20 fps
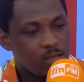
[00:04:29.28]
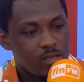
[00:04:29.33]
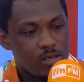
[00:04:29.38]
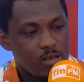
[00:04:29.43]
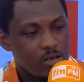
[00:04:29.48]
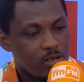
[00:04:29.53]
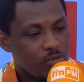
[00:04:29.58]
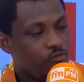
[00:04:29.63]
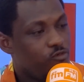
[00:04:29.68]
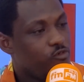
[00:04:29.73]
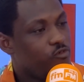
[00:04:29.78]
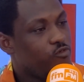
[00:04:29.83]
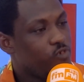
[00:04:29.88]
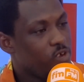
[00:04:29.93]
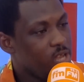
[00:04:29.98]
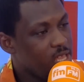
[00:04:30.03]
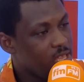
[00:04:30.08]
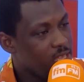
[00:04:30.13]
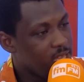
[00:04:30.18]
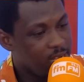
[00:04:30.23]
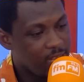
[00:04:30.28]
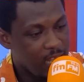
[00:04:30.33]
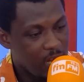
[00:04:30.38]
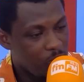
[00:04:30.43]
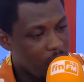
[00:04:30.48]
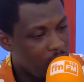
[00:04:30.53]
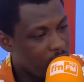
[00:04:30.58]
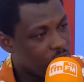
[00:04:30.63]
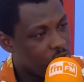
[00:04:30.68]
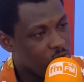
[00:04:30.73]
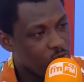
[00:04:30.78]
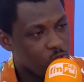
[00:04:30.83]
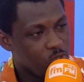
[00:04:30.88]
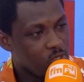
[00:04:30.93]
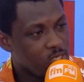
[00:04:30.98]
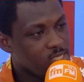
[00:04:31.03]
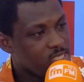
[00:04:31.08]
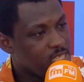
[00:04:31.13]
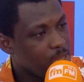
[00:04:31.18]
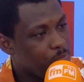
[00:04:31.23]
vous voulez réellement que
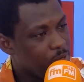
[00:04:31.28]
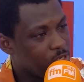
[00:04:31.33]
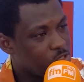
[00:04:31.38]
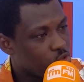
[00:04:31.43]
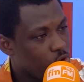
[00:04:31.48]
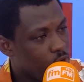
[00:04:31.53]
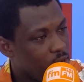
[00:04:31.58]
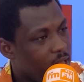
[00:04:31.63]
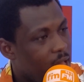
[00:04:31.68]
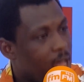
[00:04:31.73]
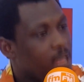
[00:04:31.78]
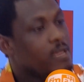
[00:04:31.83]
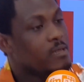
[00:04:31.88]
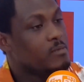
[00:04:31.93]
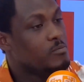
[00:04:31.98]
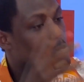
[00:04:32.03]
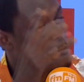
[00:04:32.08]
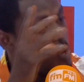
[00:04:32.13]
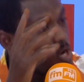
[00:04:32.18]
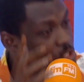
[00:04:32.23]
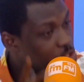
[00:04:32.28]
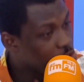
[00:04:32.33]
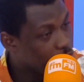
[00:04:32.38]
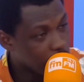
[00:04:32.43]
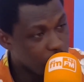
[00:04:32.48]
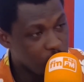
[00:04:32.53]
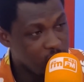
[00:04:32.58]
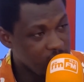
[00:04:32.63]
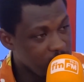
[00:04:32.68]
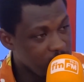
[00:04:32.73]
ces personnes-là, moi, je dis,